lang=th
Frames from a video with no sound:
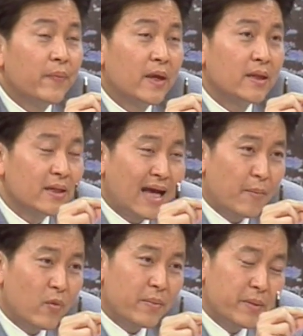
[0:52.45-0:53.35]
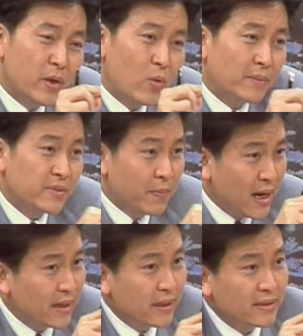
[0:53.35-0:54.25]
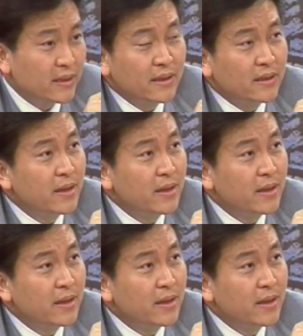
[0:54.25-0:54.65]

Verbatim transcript: นะถ้าถามว่ามันมีความสำคัญทางสถิ